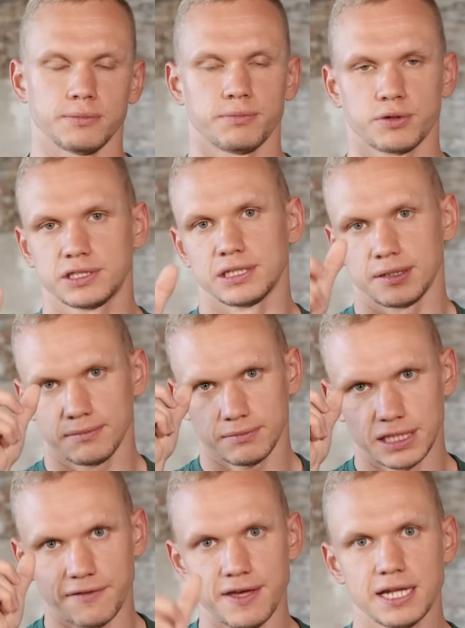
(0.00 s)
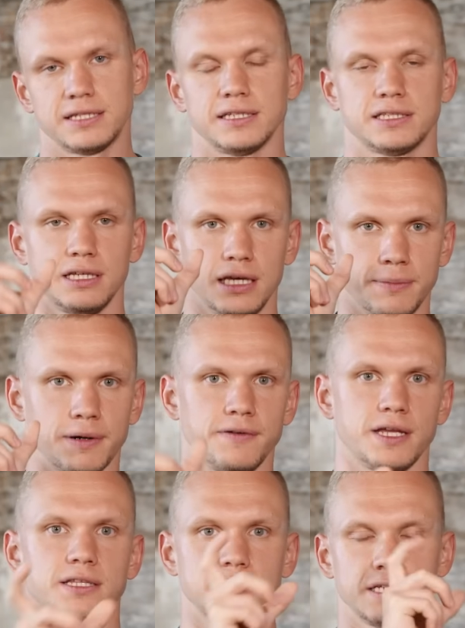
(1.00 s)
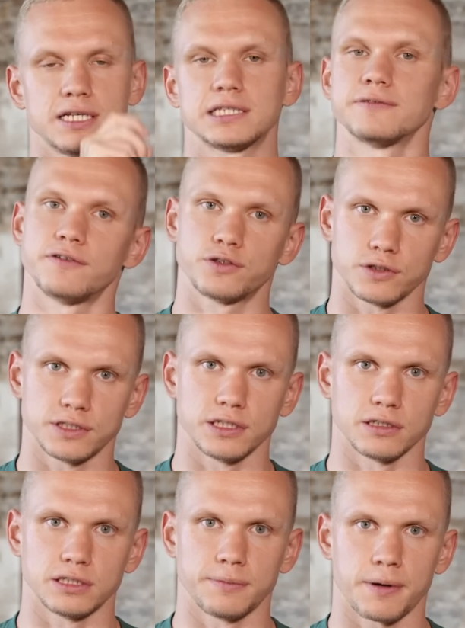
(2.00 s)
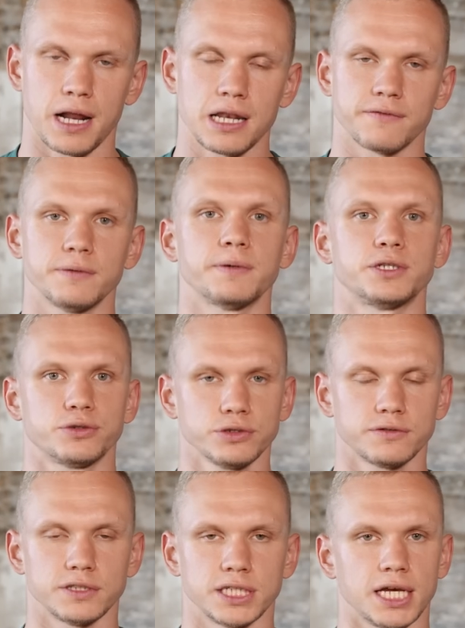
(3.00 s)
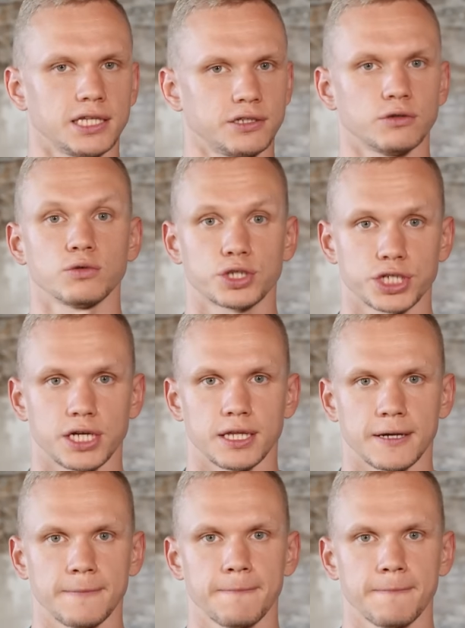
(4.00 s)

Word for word: Просто доверьтесь и поверьте. Если вы все сделаете правильно, вы почувствуете эти улучшения.